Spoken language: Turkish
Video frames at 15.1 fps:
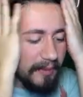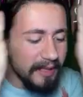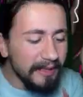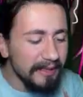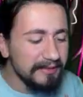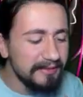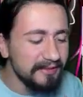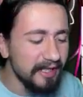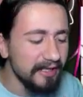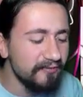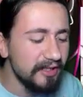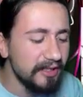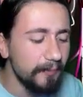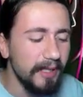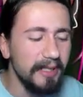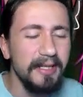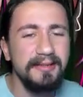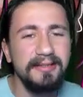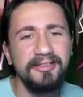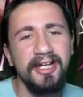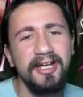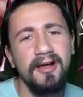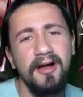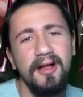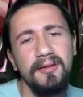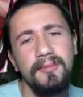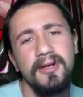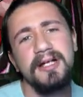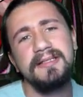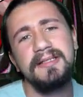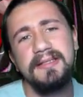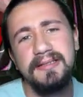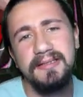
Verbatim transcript: Abi elektrik verip elektrik almak